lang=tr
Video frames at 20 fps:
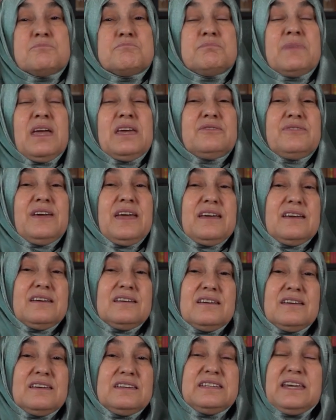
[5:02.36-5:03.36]
Meyve
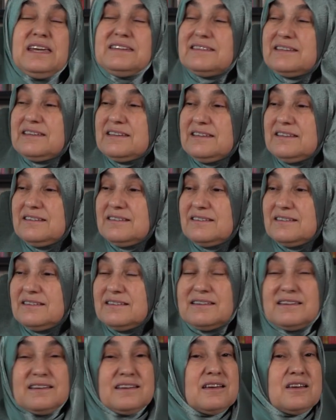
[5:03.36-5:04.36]
yedik,
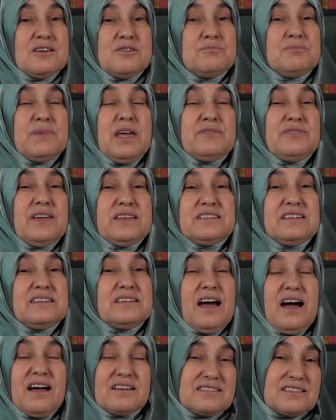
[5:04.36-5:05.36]

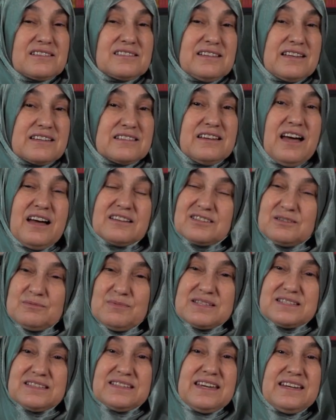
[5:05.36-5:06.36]
meyvenin artıklarını
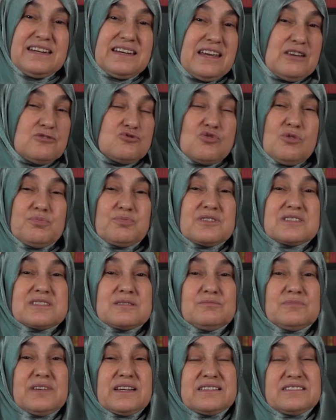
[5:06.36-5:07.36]
atılması gereken çöp
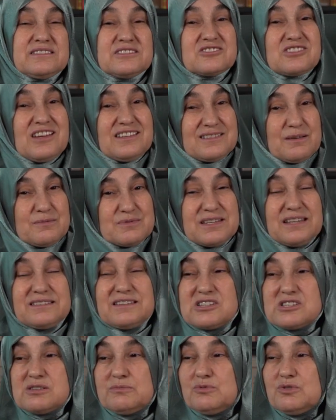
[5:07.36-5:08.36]
kısımlarını çantamıza
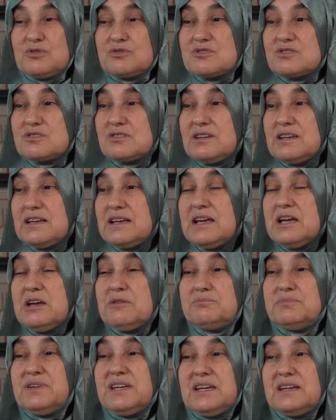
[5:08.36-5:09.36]
taşımıyoruz.
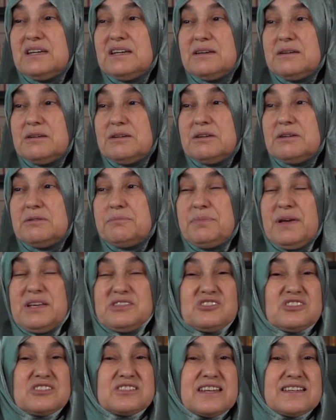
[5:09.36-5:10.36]
Bir
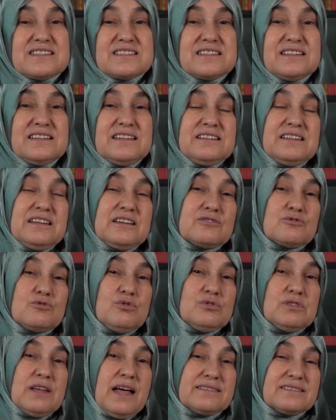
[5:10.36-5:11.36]
pet şişesini
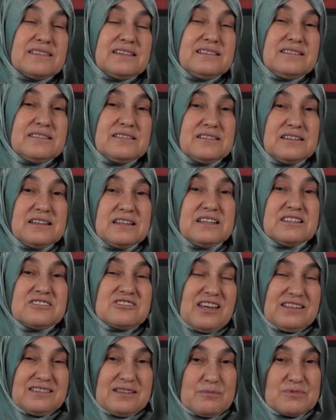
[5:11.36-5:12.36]
kullandık,
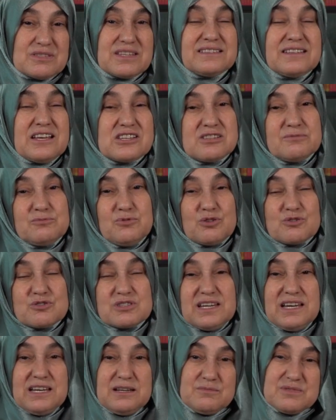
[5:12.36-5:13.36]
çantamıza
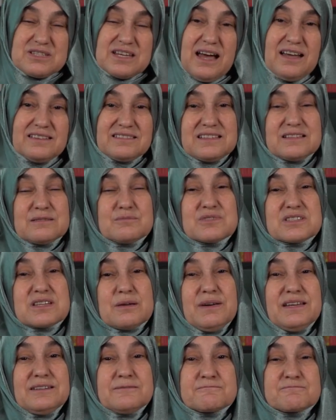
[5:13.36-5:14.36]
taşımıyoruz. Elimizi attığımız
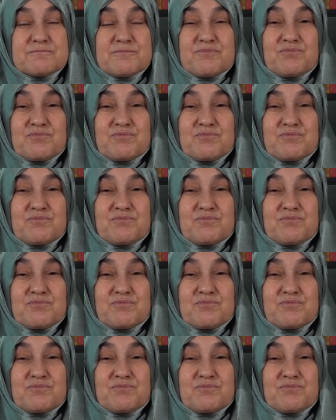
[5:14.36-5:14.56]
zaman